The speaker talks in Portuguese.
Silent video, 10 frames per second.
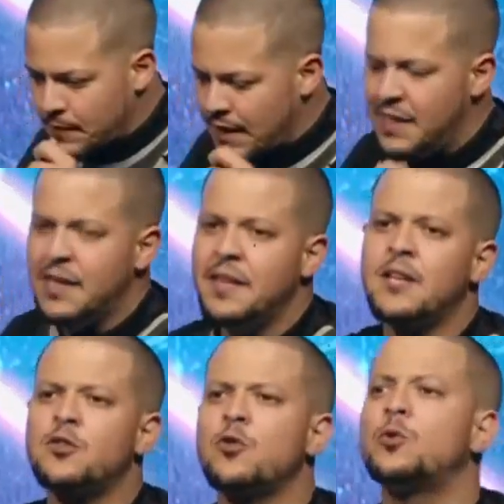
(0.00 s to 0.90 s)
Ele ainda
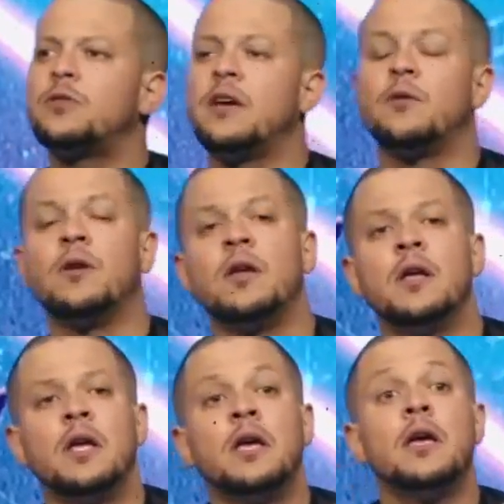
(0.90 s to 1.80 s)
era solteiro.
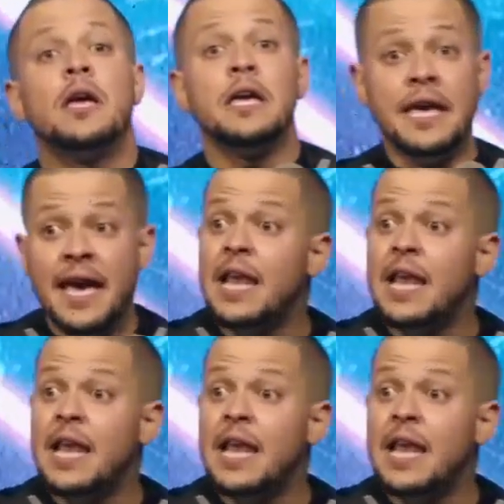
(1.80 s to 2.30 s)
E